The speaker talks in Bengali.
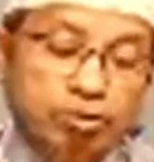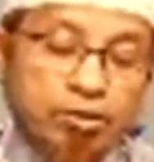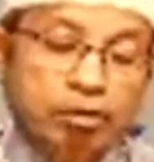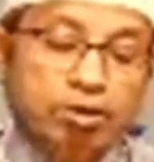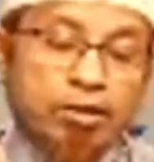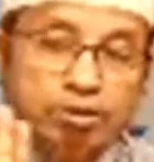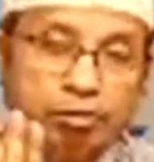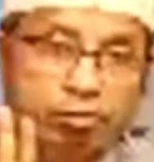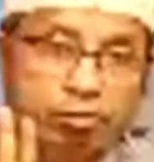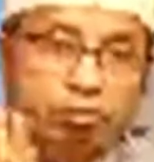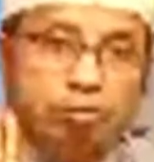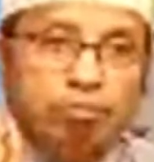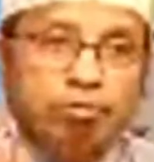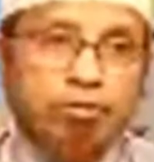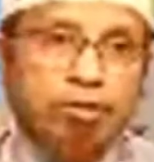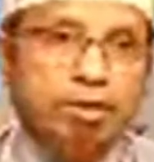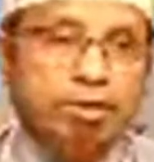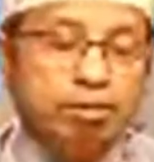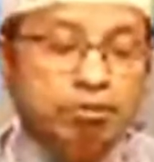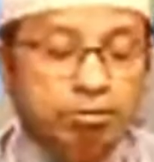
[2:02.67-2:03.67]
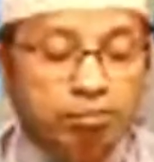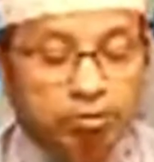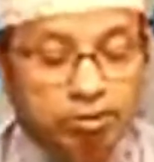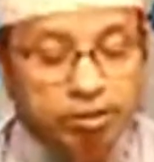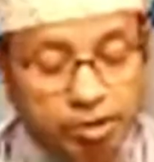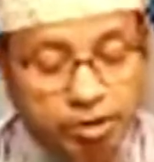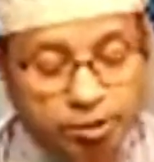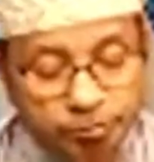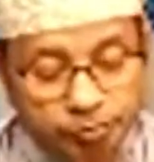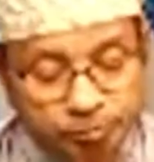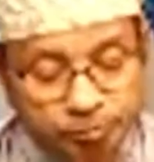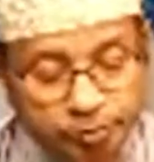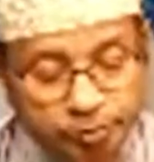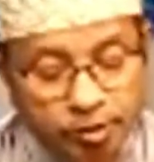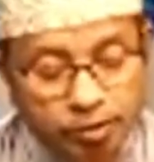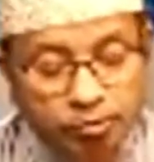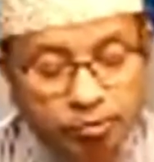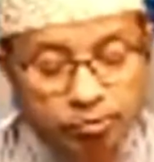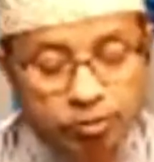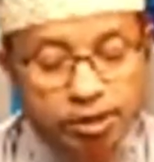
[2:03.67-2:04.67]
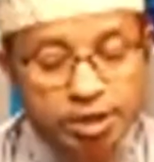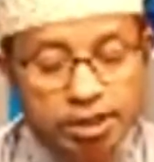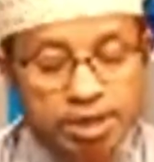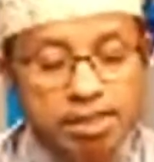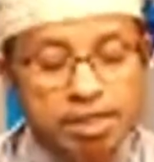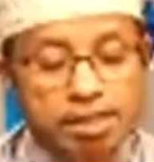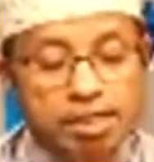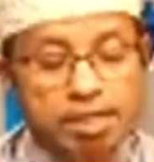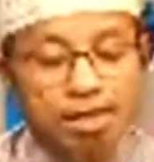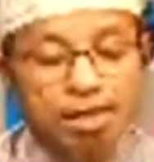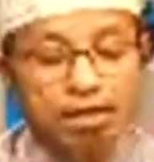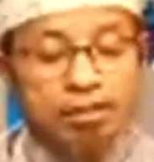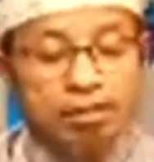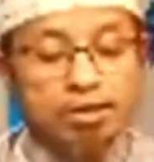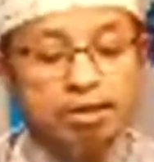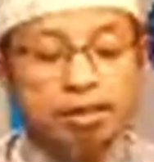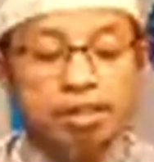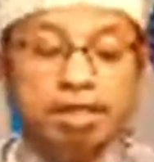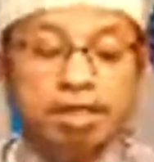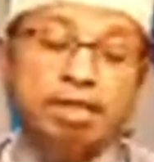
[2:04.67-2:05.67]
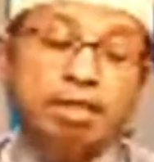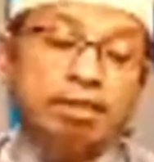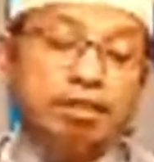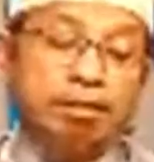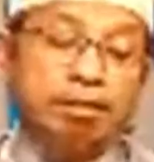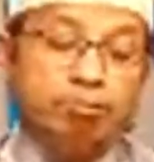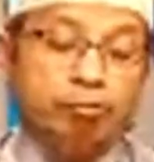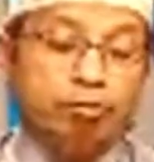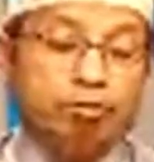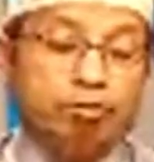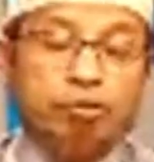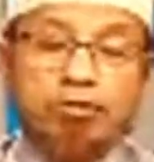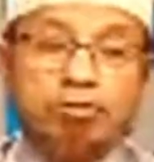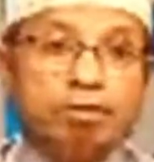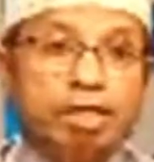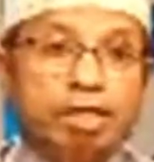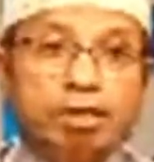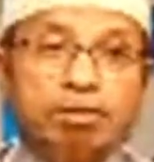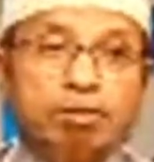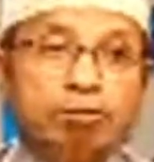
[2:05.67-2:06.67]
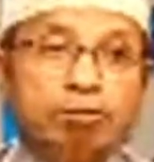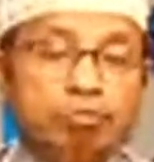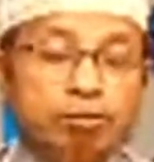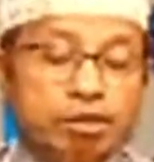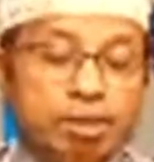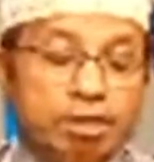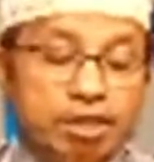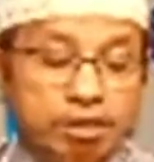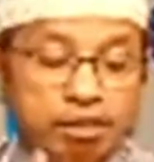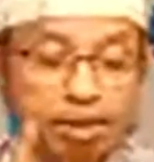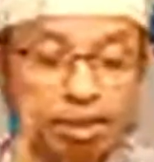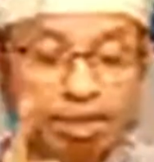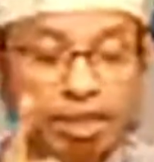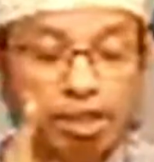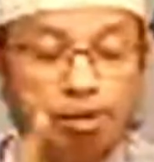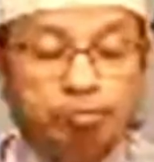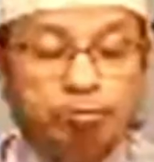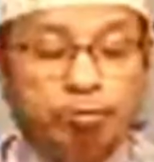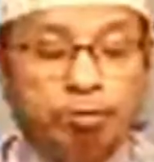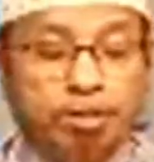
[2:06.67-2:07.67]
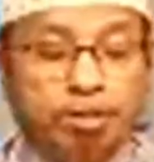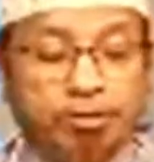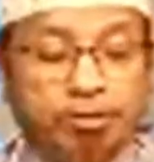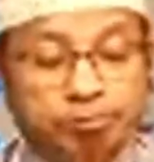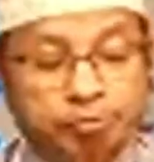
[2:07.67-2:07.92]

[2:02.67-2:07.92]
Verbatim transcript: সহি বুখারিতে রয়েছে তো সেই হাদিস সেই ক্ষেত্রে প্রযোজ্য কিন্তু আয়তল কুরসির ক্ষেত্রে একবার